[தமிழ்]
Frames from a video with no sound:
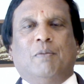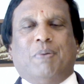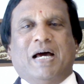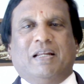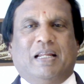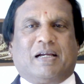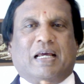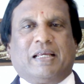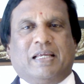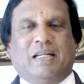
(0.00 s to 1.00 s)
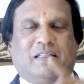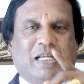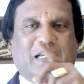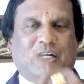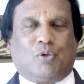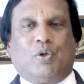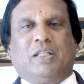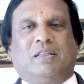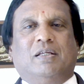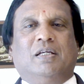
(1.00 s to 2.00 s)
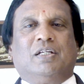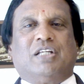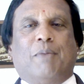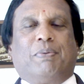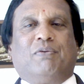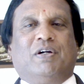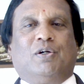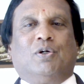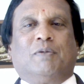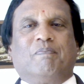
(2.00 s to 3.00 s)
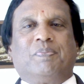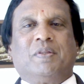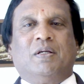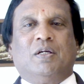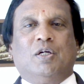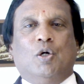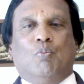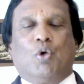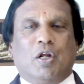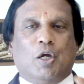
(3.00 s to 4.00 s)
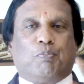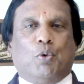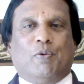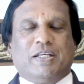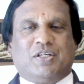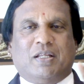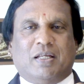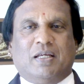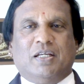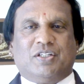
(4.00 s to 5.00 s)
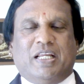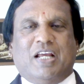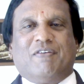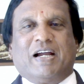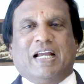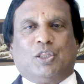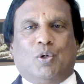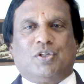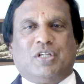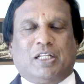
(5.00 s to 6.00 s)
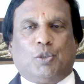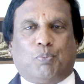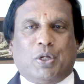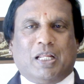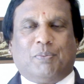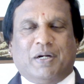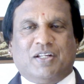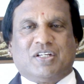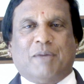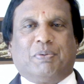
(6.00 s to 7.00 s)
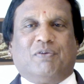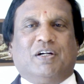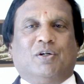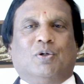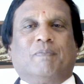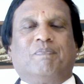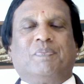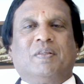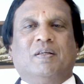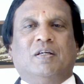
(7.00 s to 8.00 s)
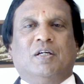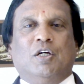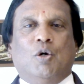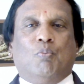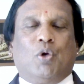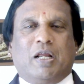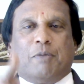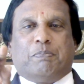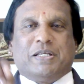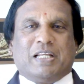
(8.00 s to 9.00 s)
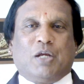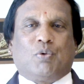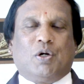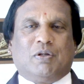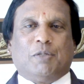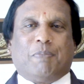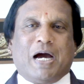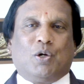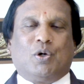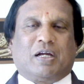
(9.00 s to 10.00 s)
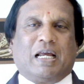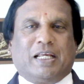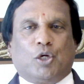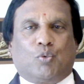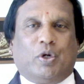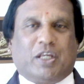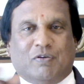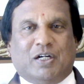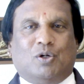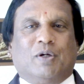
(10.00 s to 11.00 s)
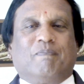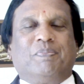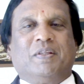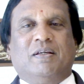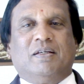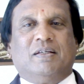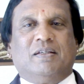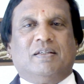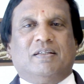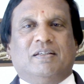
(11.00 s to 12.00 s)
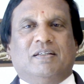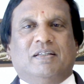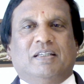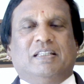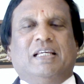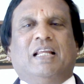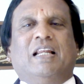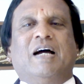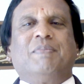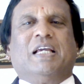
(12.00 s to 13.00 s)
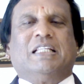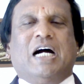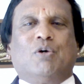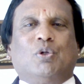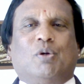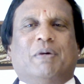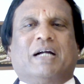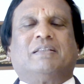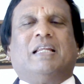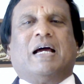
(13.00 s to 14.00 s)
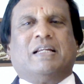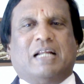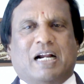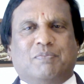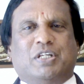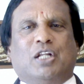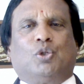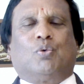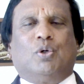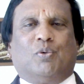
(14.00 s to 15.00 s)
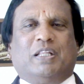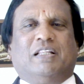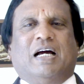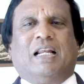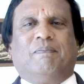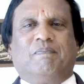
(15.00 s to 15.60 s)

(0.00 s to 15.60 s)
பாலில் கலக்கி அல்ல தேனிலே குழைத்து சாப்பிட வேண்டும் முருங்கை பூவை சிறு சிறிய வெங்காயத்தோடு சேர்த்து பொரியல் பண்ணி சாப்பிட வேண்டும் முருங்கை பிசரை கொண்டு வந்து பாலோடு கலக்கி குடிக்க வேண்டும் இதையெல்லாம் ஏதாவது ஒரு பாகத்தில் அன்றாடம் சேர்த்து கொண்டு வந்தால்